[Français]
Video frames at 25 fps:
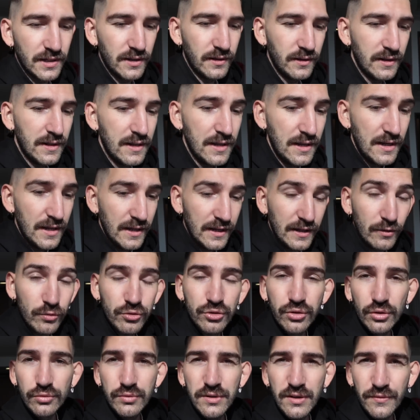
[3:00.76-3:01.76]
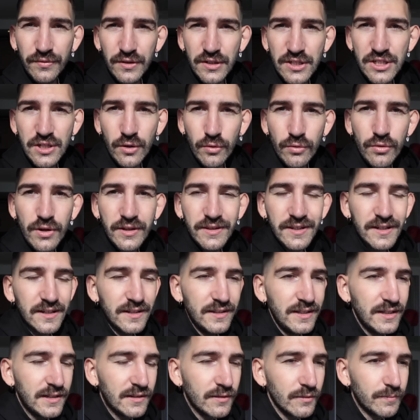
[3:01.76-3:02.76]
ça. Et aujourd'hui, en fait, j'ai relu la
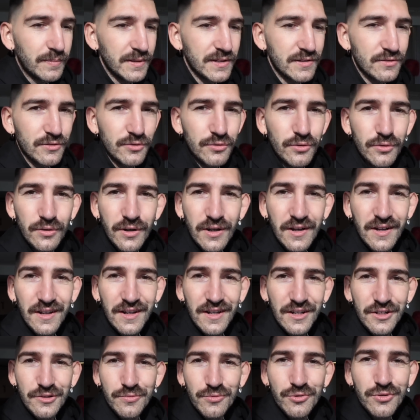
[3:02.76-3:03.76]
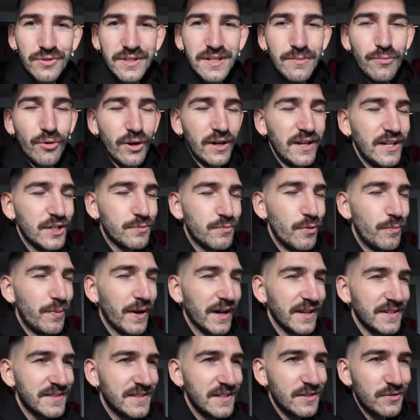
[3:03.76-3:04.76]
technique parce que je me suis dit, bon, allez, je peux
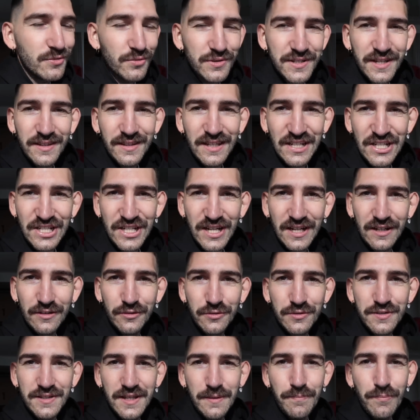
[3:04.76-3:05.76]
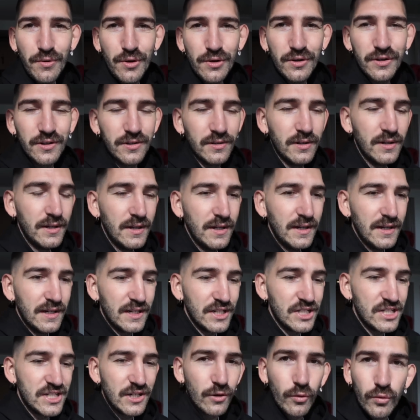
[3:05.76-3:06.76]
pas rester sur cet échec de cette époque.
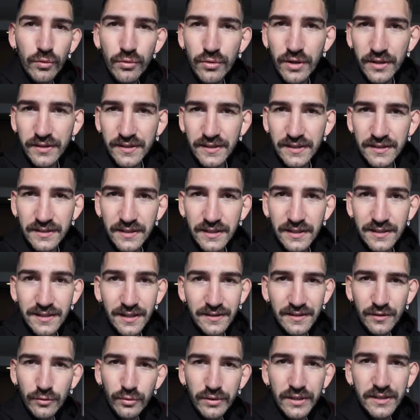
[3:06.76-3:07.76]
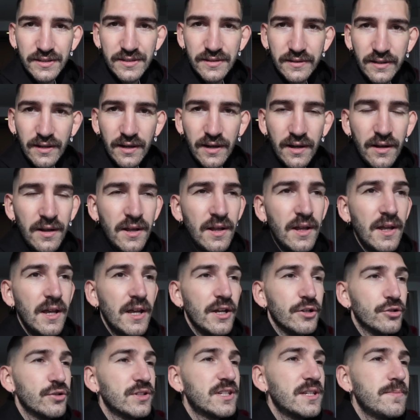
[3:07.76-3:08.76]
Et j'ai relu la technique, la théorie, etc.
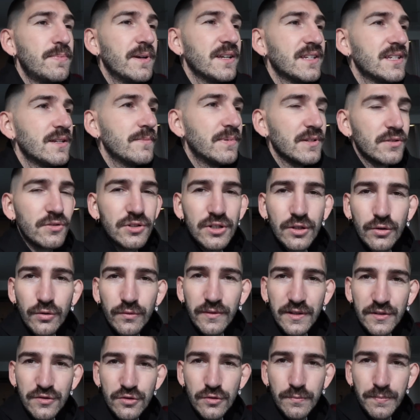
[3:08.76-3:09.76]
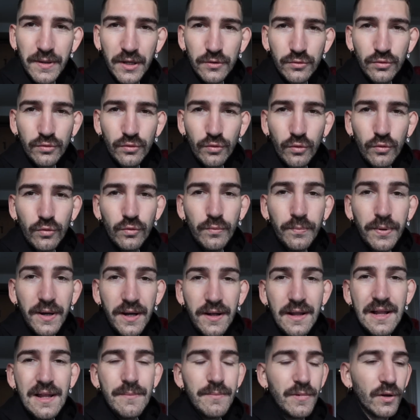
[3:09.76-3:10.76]
Je sais pas si c'est parce que j'ai trouvé un super tuto ou
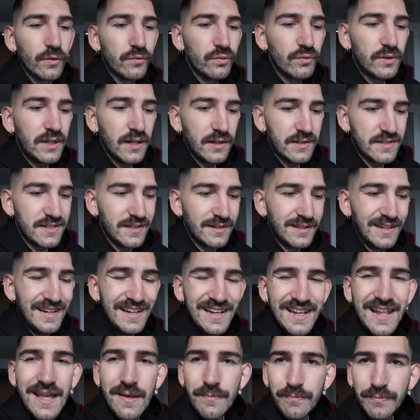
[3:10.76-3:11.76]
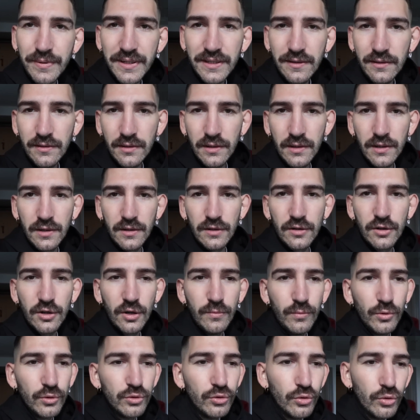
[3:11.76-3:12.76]
pas, mais en tout cas, c'était limpide
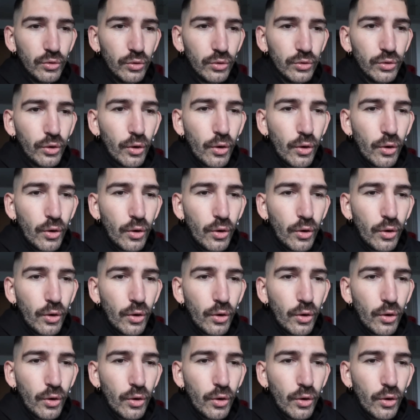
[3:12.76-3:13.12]
comme de l'eau de